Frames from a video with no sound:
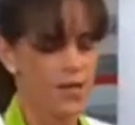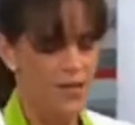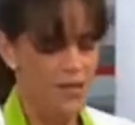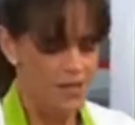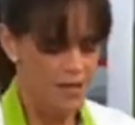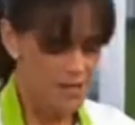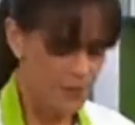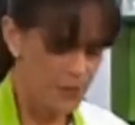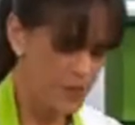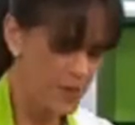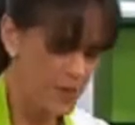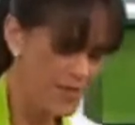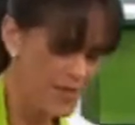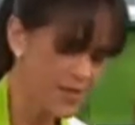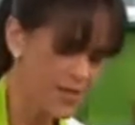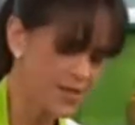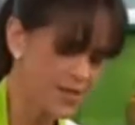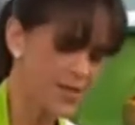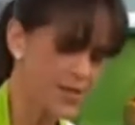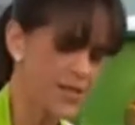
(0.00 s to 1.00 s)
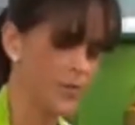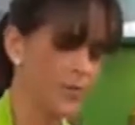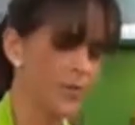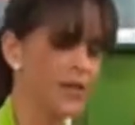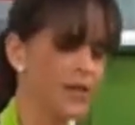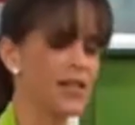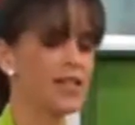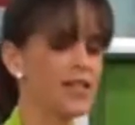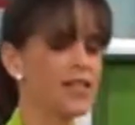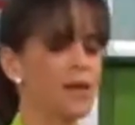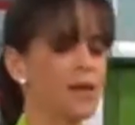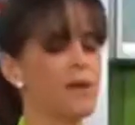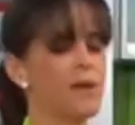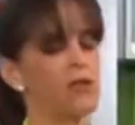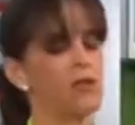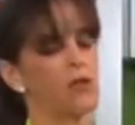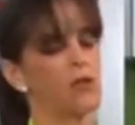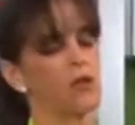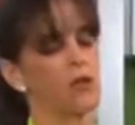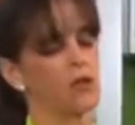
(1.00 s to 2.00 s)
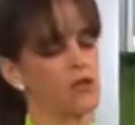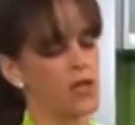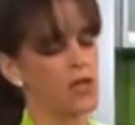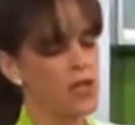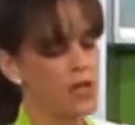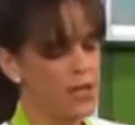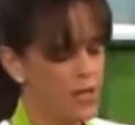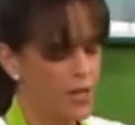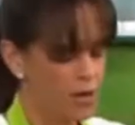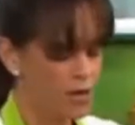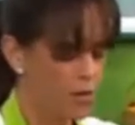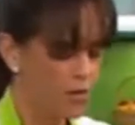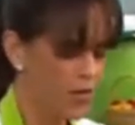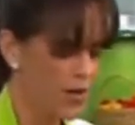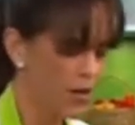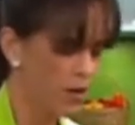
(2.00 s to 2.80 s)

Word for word: y después, este, depende del tamaño de lo que ustedes quieran comer,